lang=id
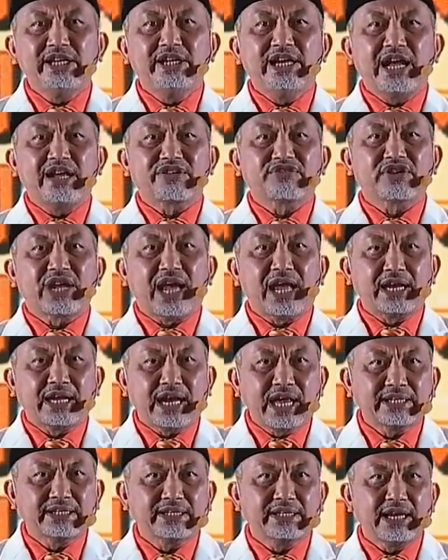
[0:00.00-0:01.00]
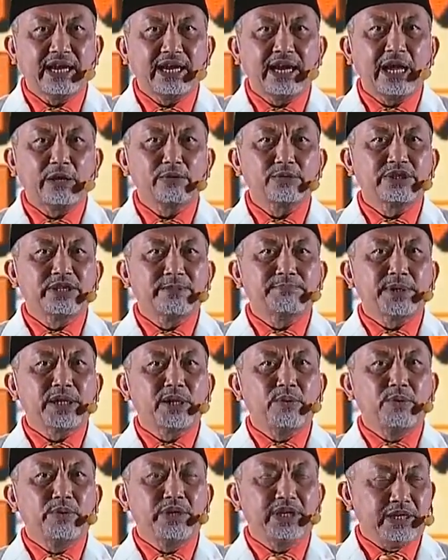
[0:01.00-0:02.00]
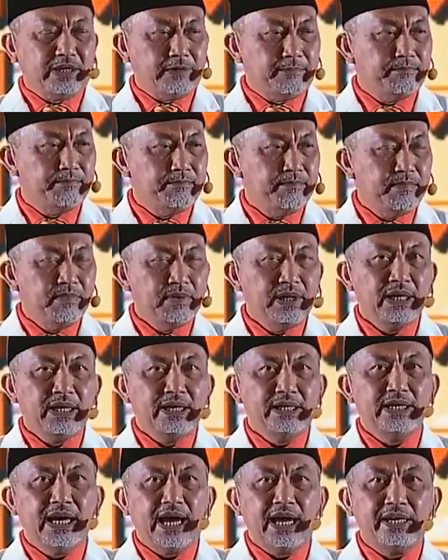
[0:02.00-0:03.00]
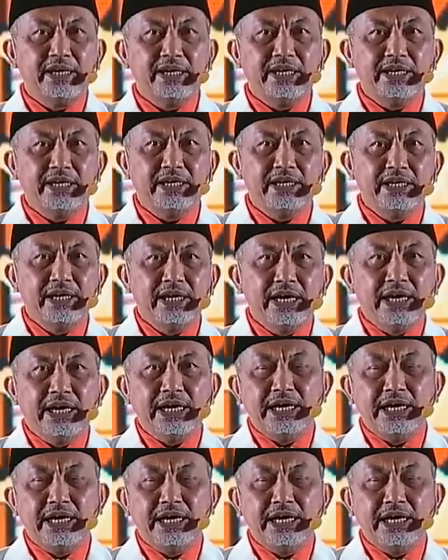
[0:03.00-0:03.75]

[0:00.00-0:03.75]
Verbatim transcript: tiga syarat yang harus dipenuhi, yakni